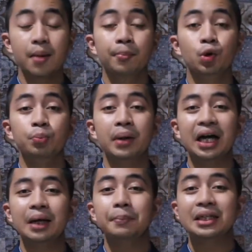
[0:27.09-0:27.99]

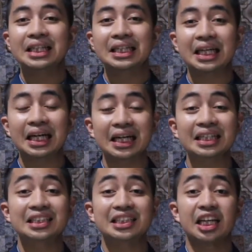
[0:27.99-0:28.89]
merupakan pernyataan
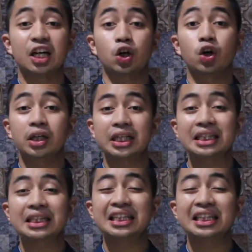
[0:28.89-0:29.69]
secara konkret